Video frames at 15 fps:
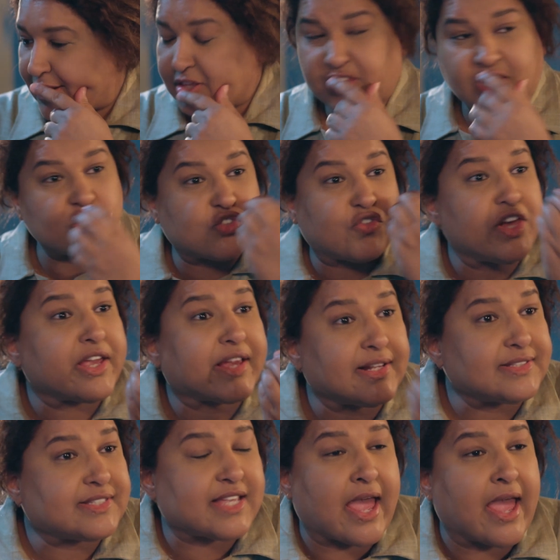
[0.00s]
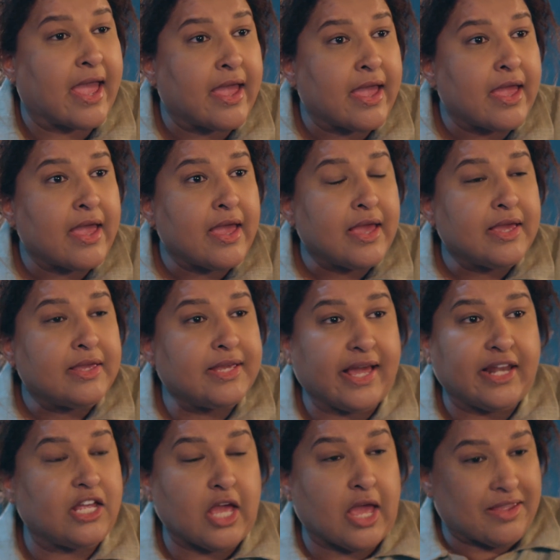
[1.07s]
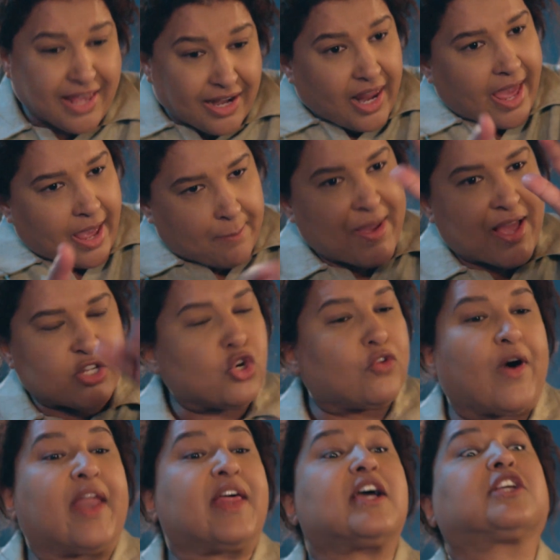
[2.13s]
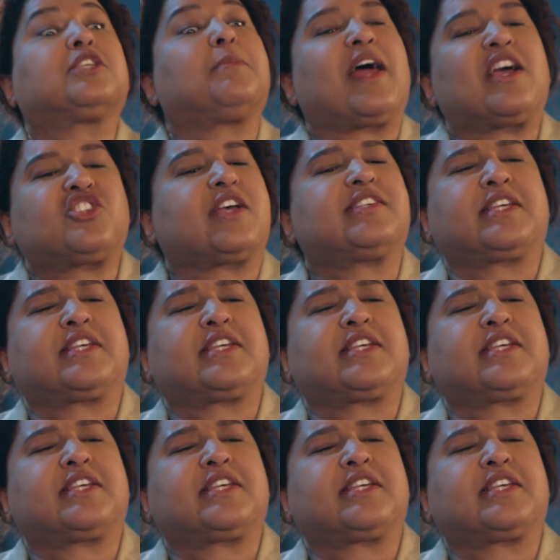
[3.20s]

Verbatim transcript: انت ايش فيك انت يعني يلا ابي اشوف انا اكتب لها شيء